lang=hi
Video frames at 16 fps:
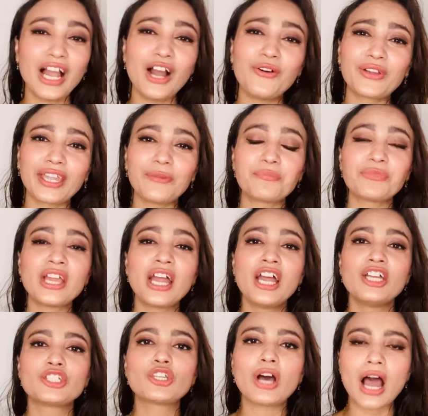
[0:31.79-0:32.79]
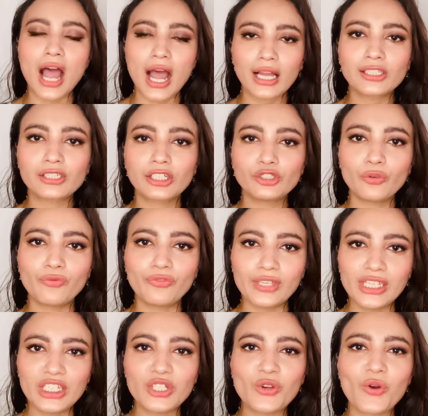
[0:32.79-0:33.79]
ओके सो आज का जो
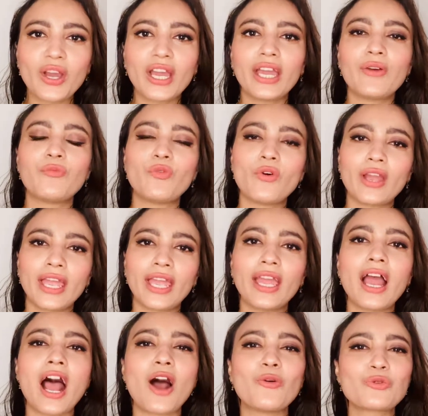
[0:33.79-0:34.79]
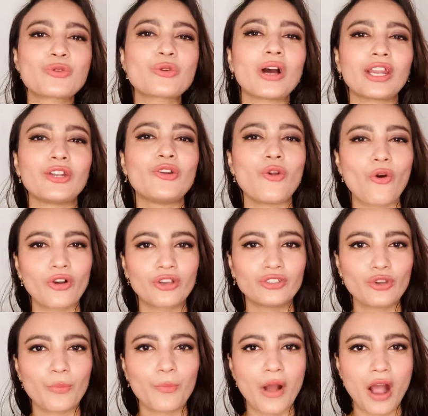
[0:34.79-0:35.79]
वीडियो है वो है हाउ टू अनलॉक
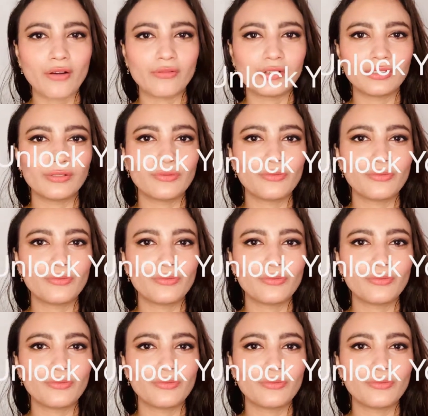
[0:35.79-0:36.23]
योर पावर